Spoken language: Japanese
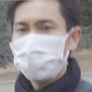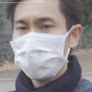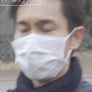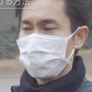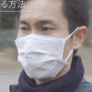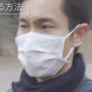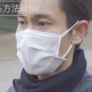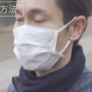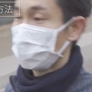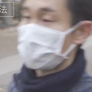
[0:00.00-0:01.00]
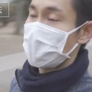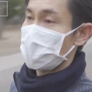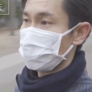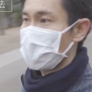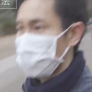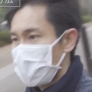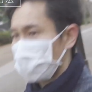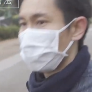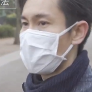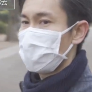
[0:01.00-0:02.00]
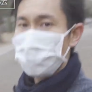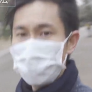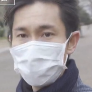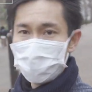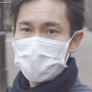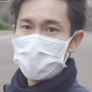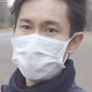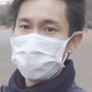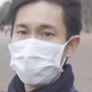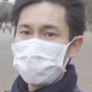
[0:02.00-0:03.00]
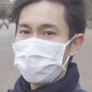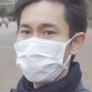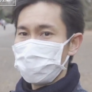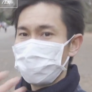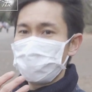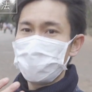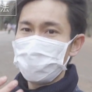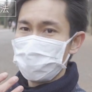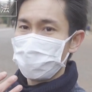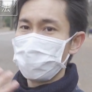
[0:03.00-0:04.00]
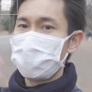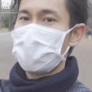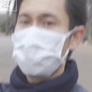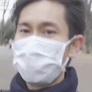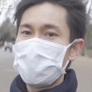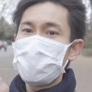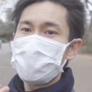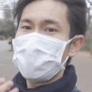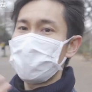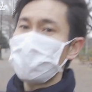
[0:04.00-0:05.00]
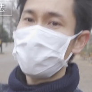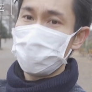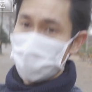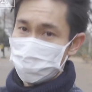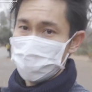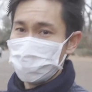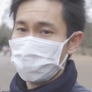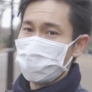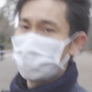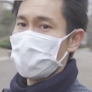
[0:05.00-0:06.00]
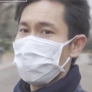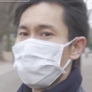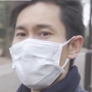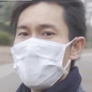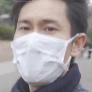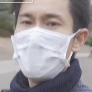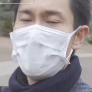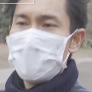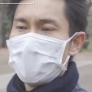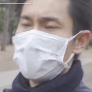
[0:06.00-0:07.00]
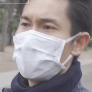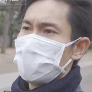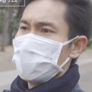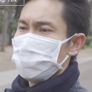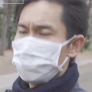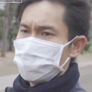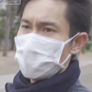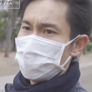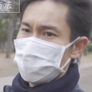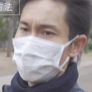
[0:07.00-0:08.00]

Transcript: 通に撮影するとやっぱりカメラのマイクと、僕のこの口との距離がやっぱり開いてしまうっていうところで、音が取りにくくなってしまうっていう、